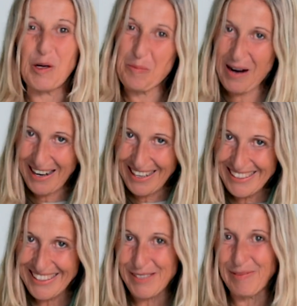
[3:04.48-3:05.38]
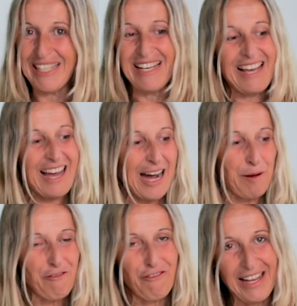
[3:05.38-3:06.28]
normal, dass man
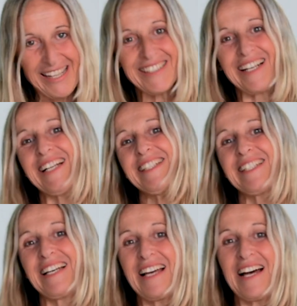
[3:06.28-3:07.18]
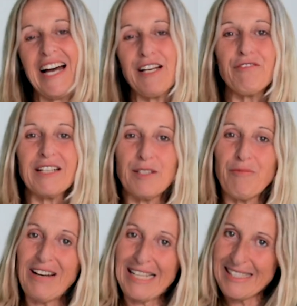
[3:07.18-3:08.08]
am Feldrand einfach die
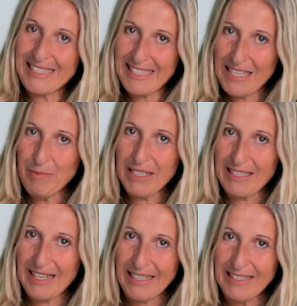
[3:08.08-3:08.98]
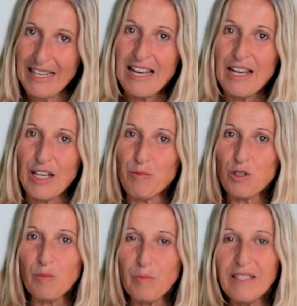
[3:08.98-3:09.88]
Pflanzen nehmen kann. Ihr
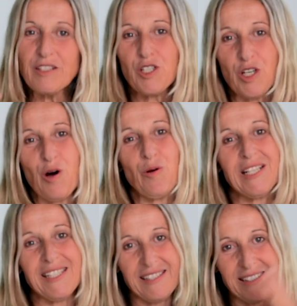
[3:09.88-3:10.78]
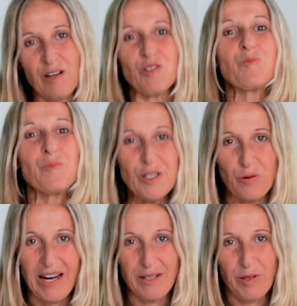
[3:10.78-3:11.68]
müsst bitte schauen, dass es aus
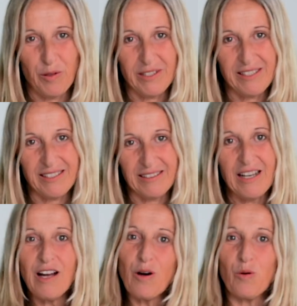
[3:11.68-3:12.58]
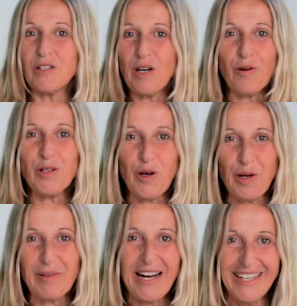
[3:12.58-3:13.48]
Bioanbau ist. Und auch in
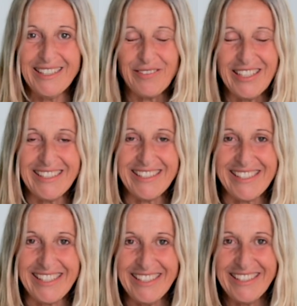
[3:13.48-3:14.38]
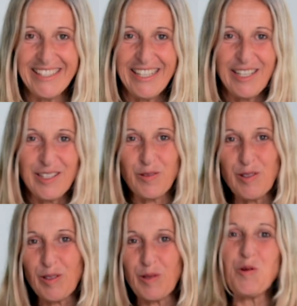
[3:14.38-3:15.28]
eurem Garten werdet ihr sehen, so
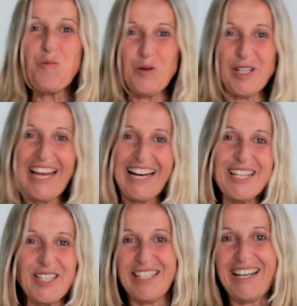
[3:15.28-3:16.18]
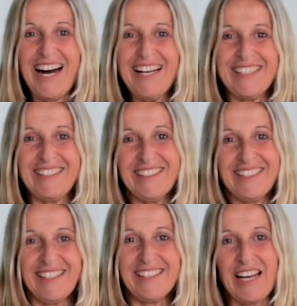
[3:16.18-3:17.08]
dieser typische englische Rasen,
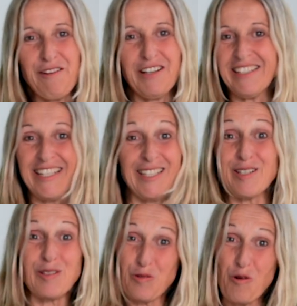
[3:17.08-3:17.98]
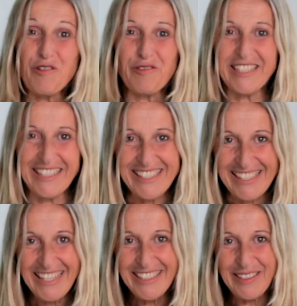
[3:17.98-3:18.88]
der ist einfach eine Katastrophe für die
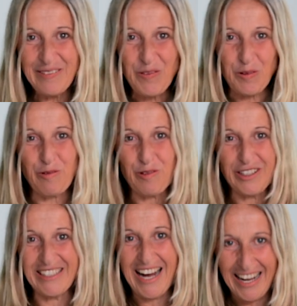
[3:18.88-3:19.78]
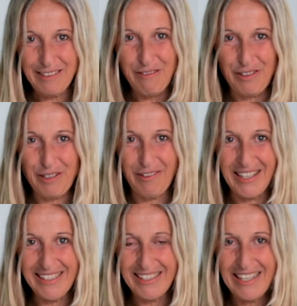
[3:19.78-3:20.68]
Insekten und für die
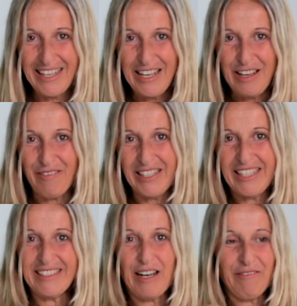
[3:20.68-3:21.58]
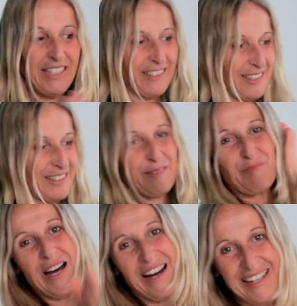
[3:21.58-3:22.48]
Artenvielfalt. Wenn ihr da wenigstens ein
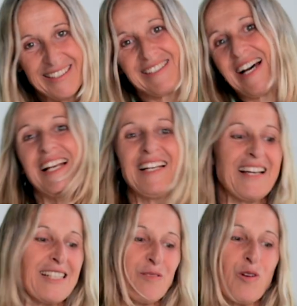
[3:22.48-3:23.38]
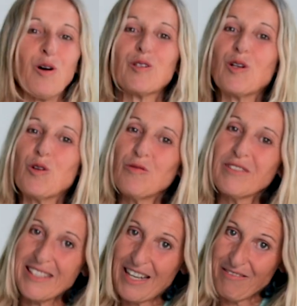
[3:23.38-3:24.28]
paar Teile lasst, wo auch der
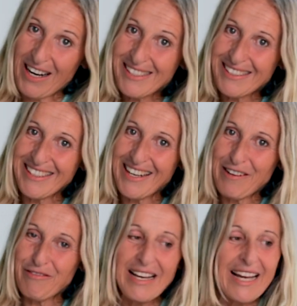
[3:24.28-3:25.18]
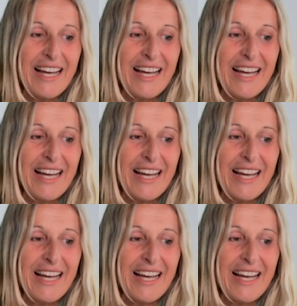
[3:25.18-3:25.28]
Löwenzahn wachsen darf,